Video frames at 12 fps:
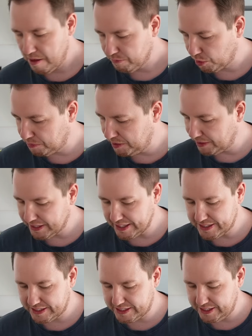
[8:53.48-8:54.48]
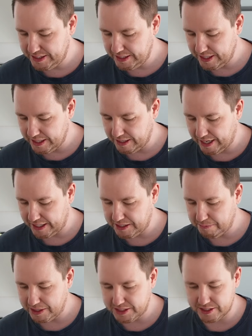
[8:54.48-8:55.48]
Probieren wir jetzt die äh, Honey
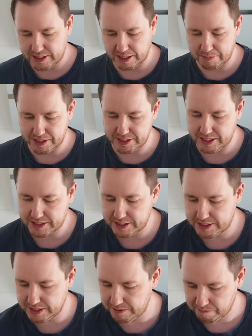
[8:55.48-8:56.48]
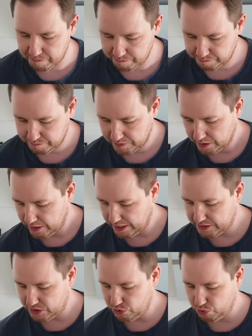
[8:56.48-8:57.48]
Mustard hat man als nächstes, ne?
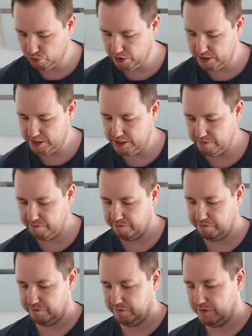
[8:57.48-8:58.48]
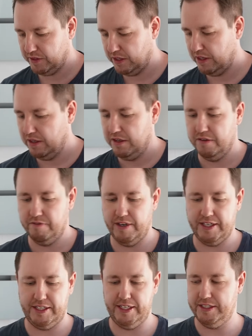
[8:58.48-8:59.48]
Also die
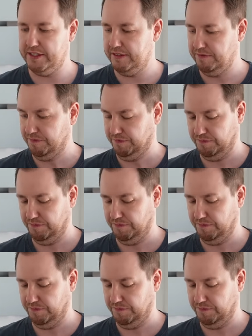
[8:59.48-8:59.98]
Honig-Variante.